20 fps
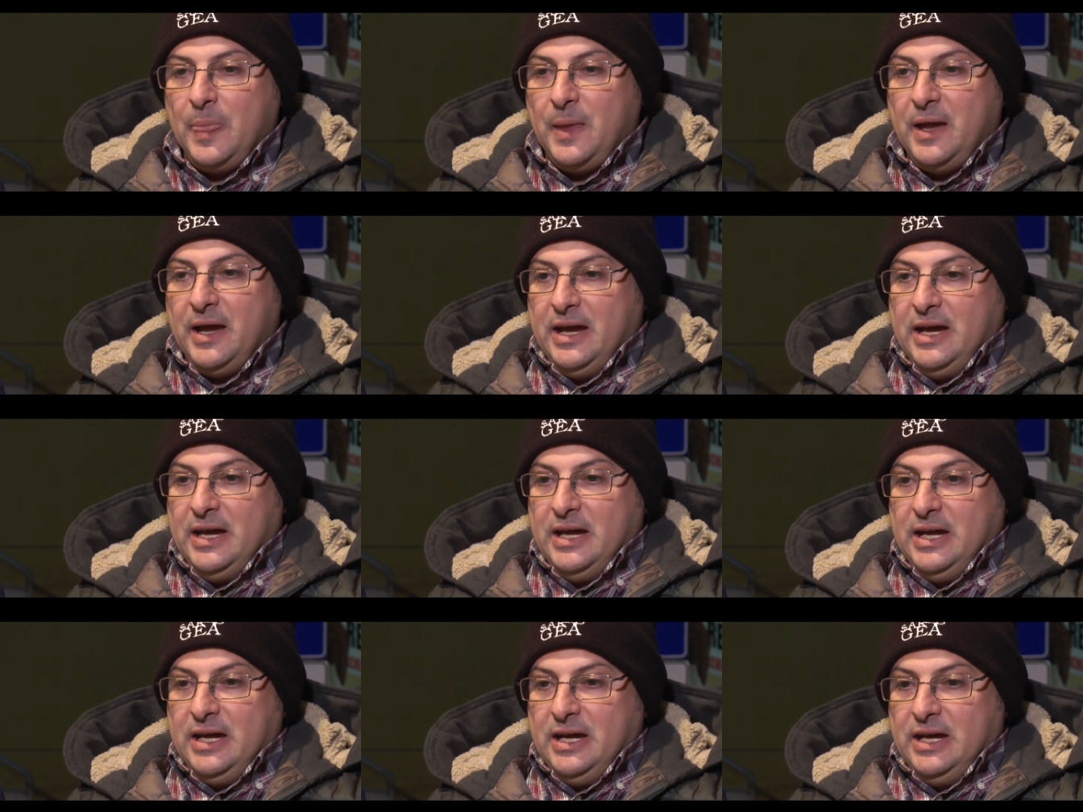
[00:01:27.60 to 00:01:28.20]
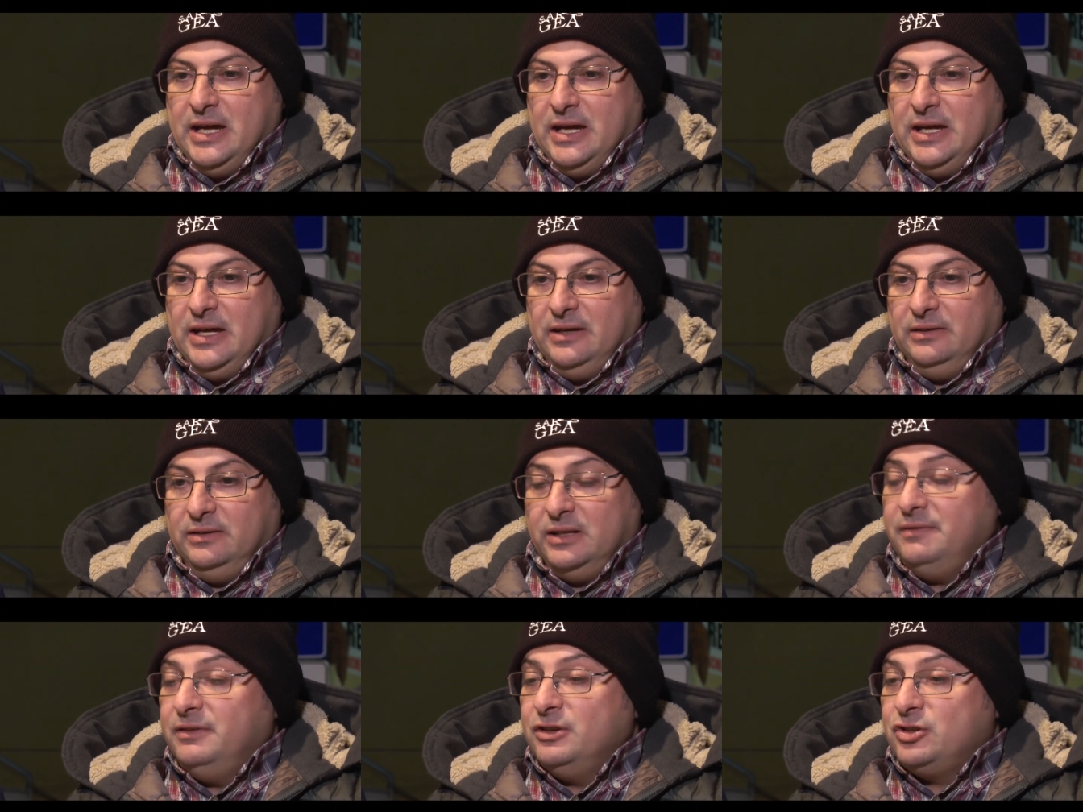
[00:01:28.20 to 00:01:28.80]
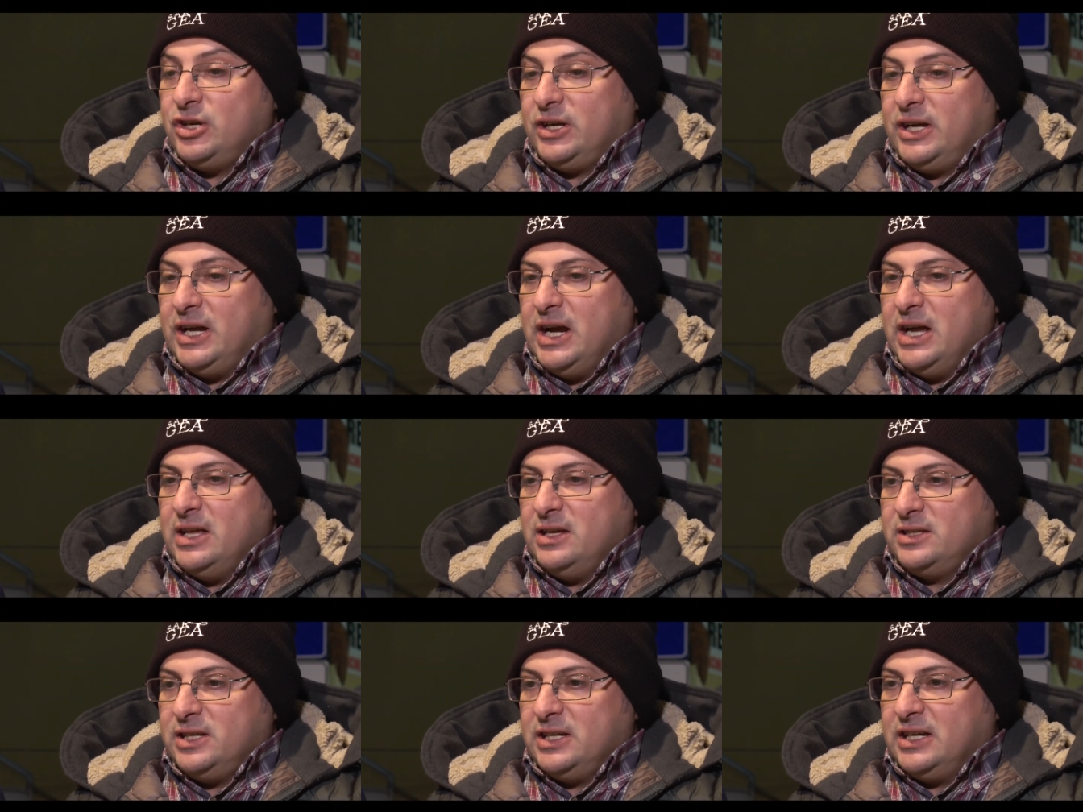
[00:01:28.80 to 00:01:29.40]
e devi cercare
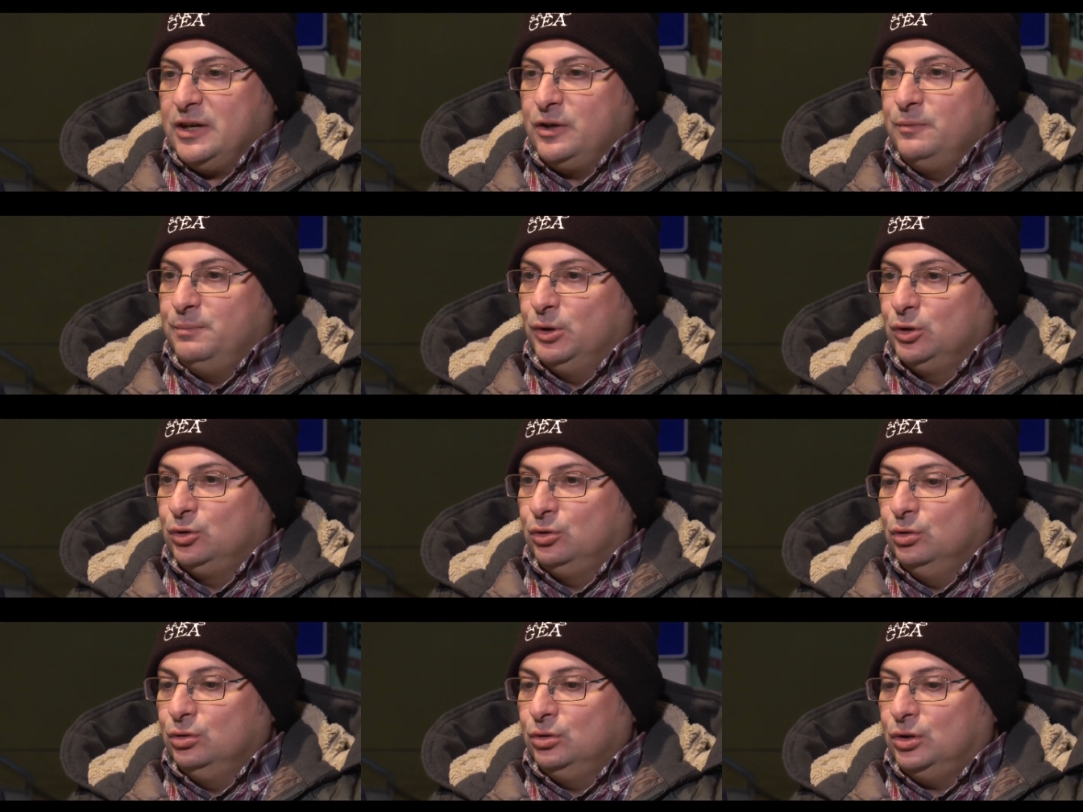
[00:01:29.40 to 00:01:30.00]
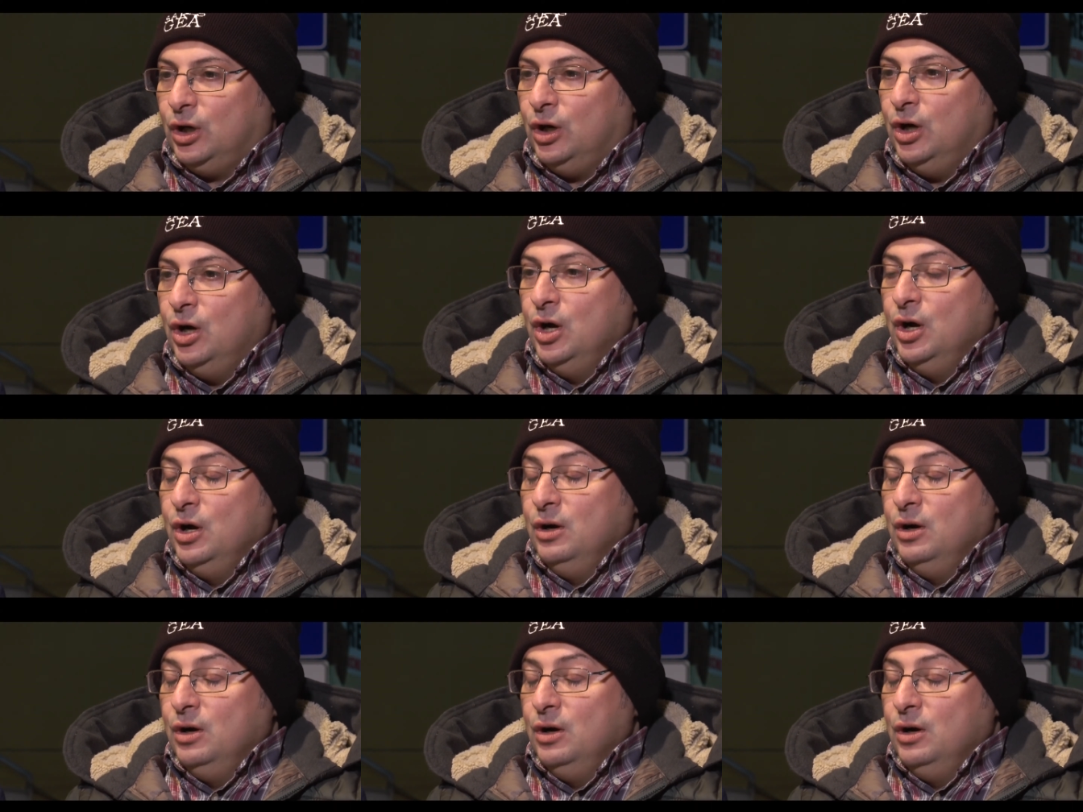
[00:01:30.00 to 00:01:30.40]
di azzeccare un po' tutto.